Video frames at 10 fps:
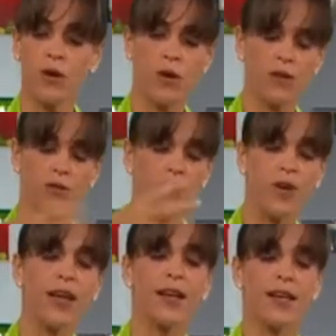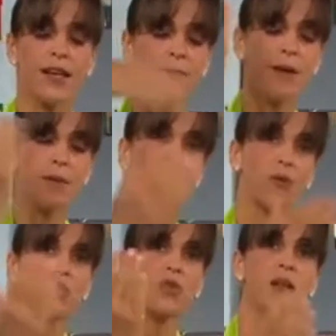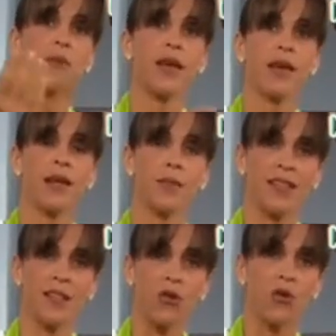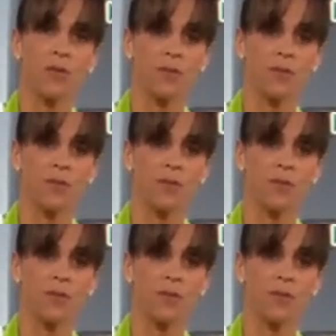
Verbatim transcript: ...o el soufflé. Vamos a sacudir bien el batidor.